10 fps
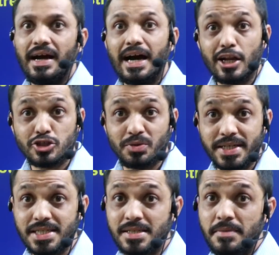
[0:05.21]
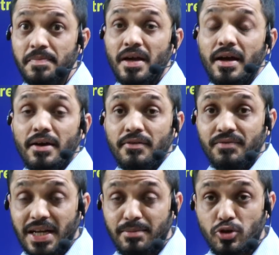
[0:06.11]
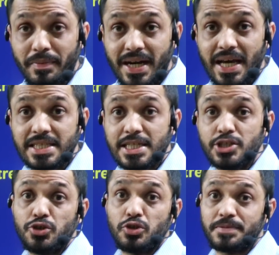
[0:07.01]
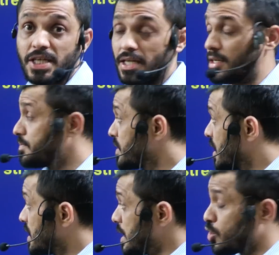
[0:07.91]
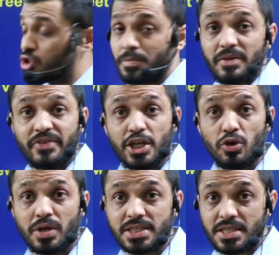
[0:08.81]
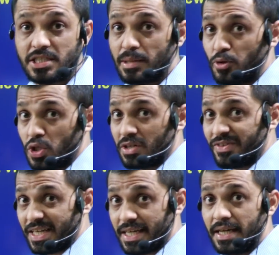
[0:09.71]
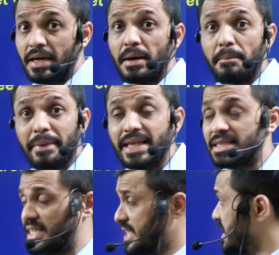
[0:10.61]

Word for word: హలో స్టూడెంట్స్ వెల్కమ్ టు మరలా ఎక్సలెన్స్ యూట్యూబ్ ఛానల్ ఈరోజు మనం వీడియోలో డిస్కస్ చేయబోతున్నటువంటి మెయిన్ థింగ్